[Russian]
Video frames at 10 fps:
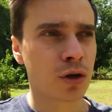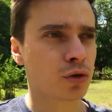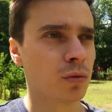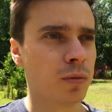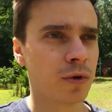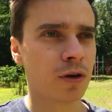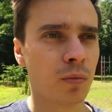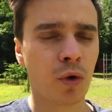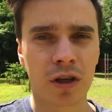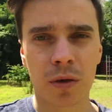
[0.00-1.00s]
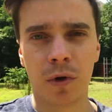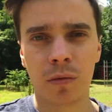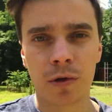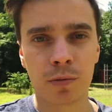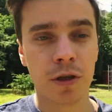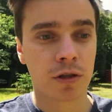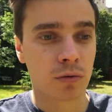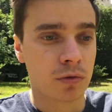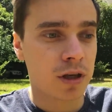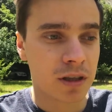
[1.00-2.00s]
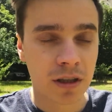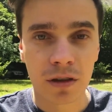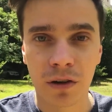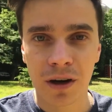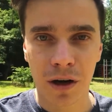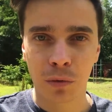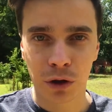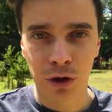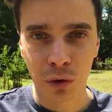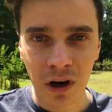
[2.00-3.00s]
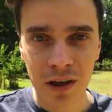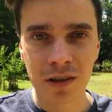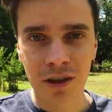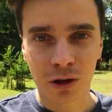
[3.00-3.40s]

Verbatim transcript: чтобы мог себя обеспечить, ну, это не твоя работа, уходи